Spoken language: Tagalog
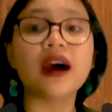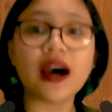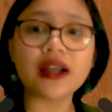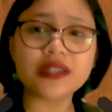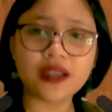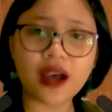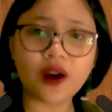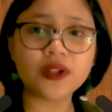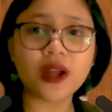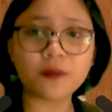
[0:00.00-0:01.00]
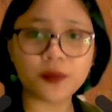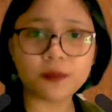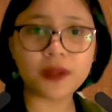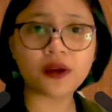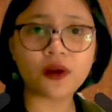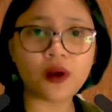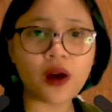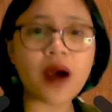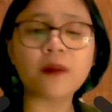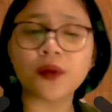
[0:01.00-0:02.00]
Ang sigaw ng publiko
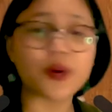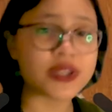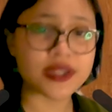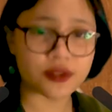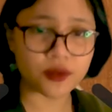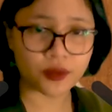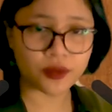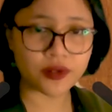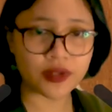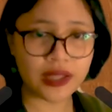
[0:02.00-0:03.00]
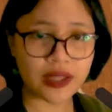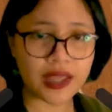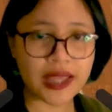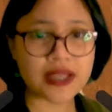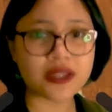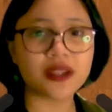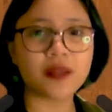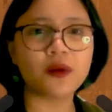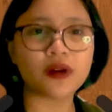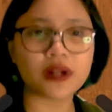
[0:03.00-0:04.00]
ang boses ko. Sa
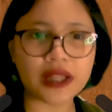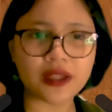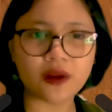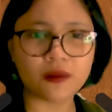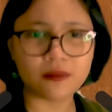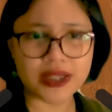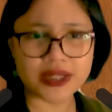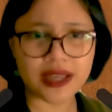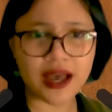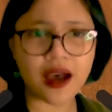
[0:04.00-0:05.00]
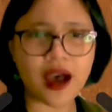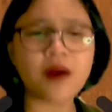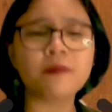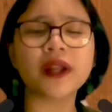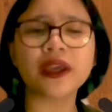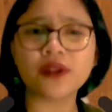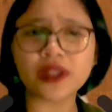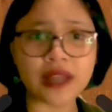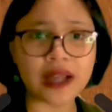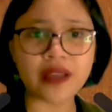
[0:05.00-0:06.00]
demokratikong bansa, ang
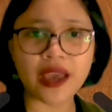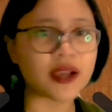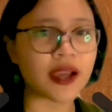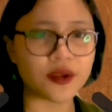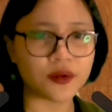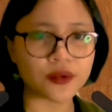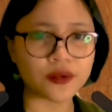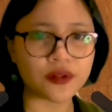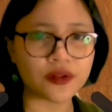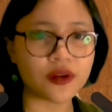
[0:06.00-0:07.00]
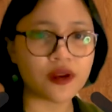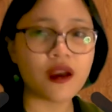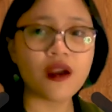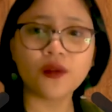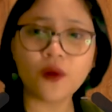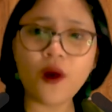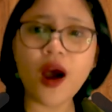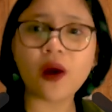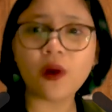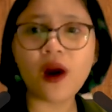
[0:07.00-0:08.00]
prioridad ay kayo. Kung
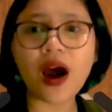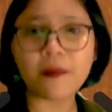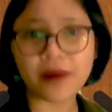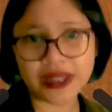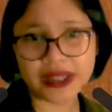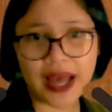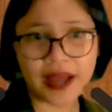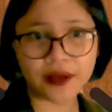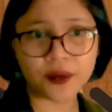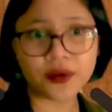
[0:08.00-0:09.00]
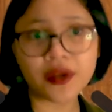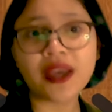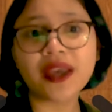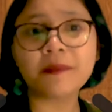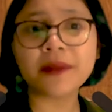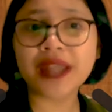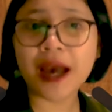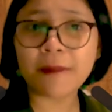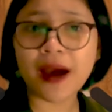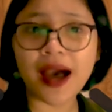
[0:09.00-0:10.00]
ako ang mananalo,
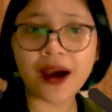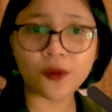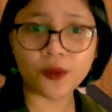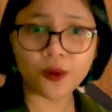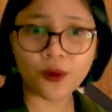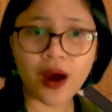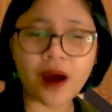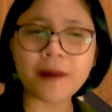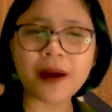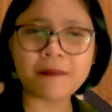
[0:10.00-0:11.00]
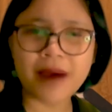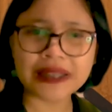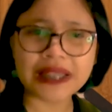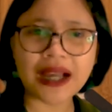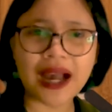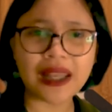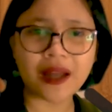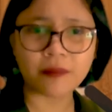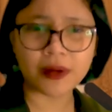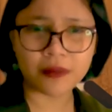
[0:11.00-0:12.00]
ipinapangako ko ang
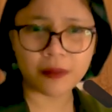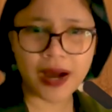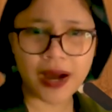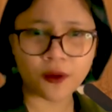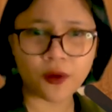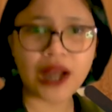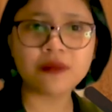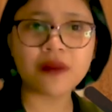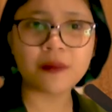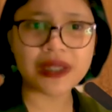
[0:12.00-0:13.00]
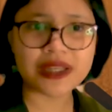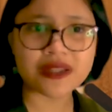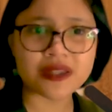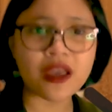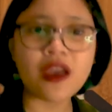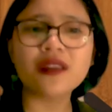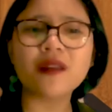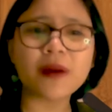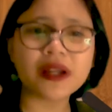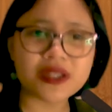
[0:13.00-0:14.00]
pangmatagalang pagbabago at mabilis
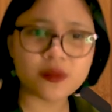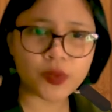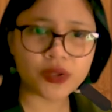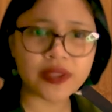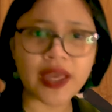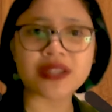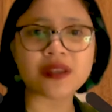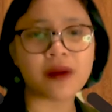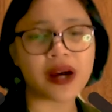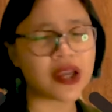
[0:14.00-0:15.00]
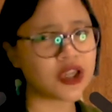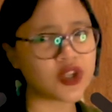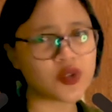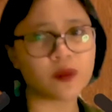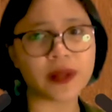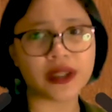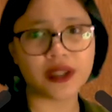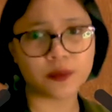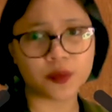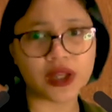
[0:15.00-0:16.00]
na pagresponde sa mga isyong
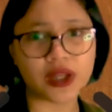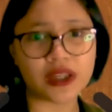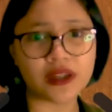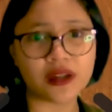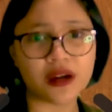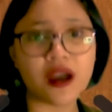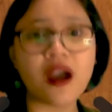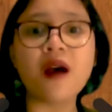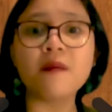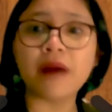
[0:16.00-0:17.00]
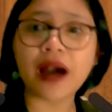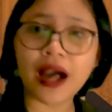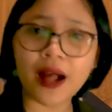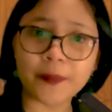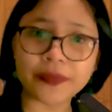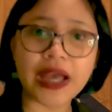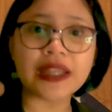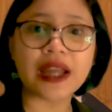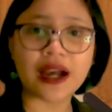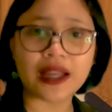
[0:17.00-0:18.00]
panlipunan.
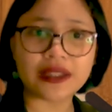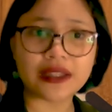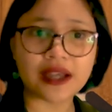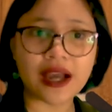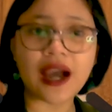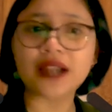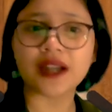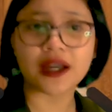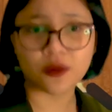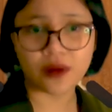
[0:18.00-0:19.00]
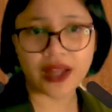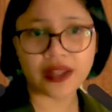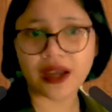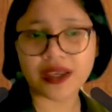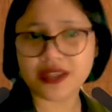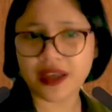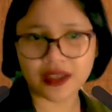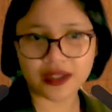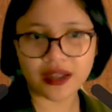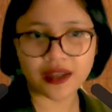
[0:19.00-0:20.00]
Makakamtan ang kalinga at aruga ng
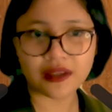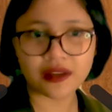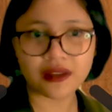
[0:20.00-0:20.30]
isang ina.